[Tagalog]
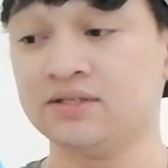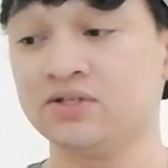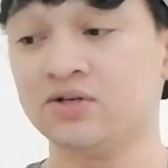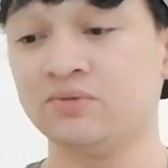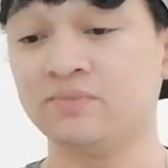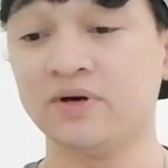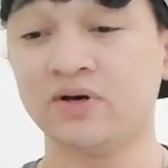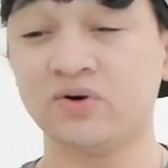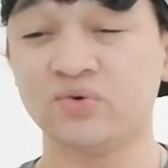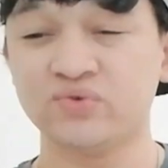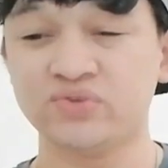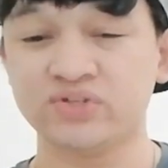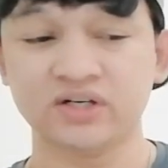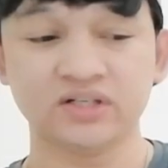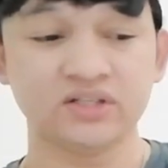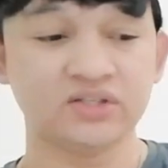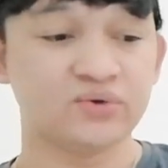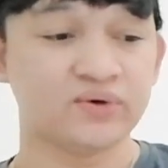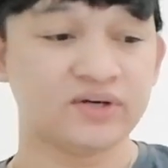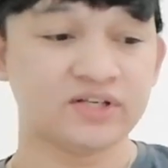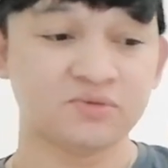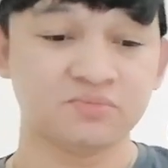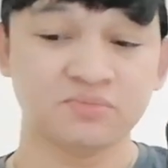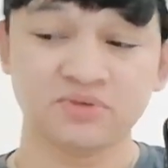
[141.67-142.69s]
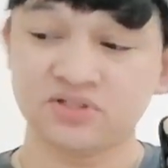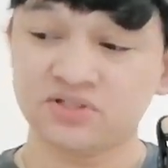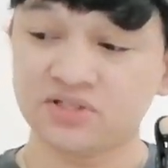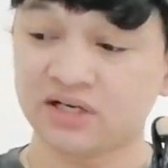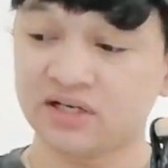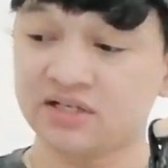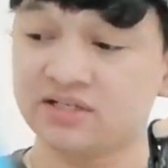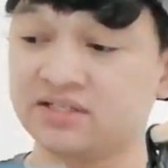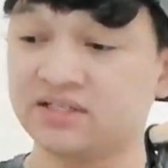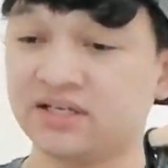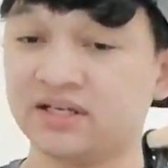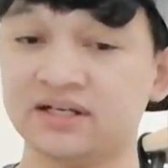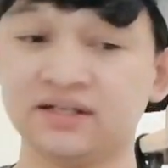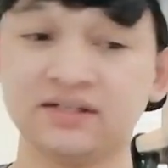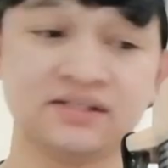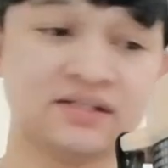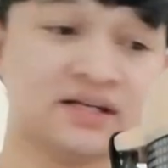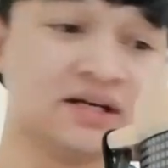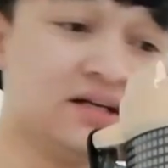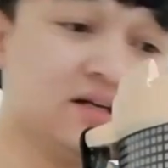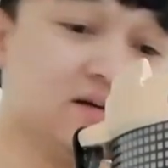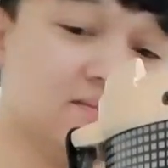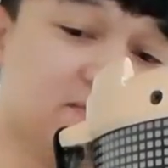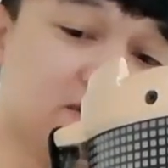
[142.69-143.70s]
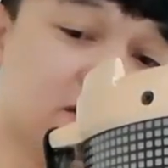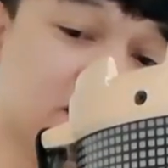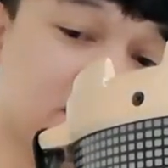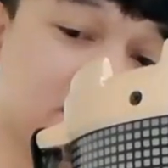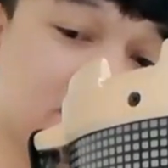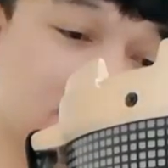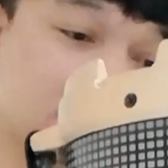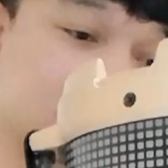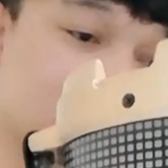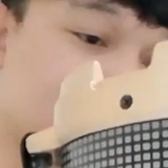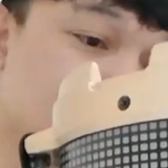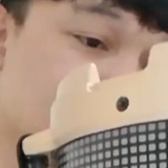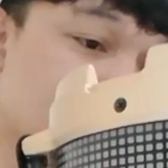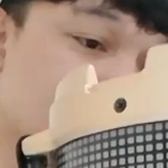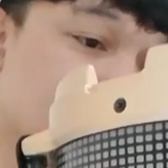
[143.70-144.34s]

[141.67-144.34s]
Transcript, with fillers: So meron siyang USB charging. Sana ba yun?